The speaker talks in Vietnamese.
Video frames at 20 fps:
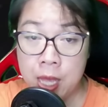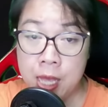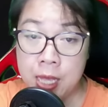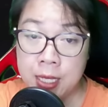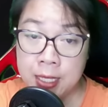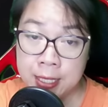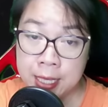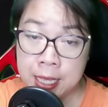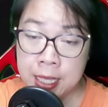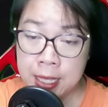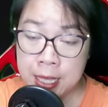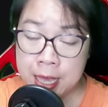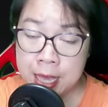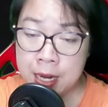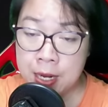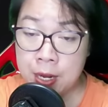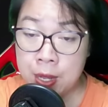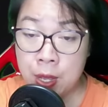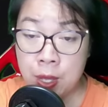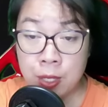Dĩ nhiên,
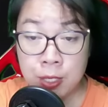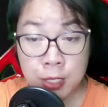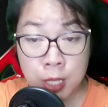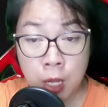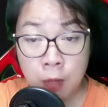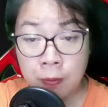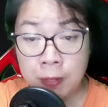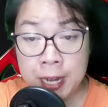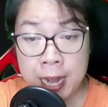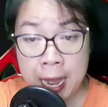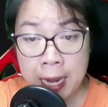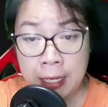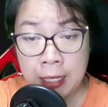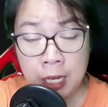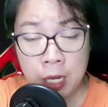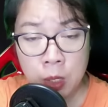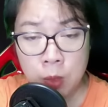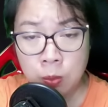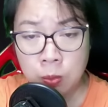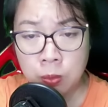so với đàn
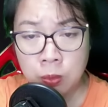ông,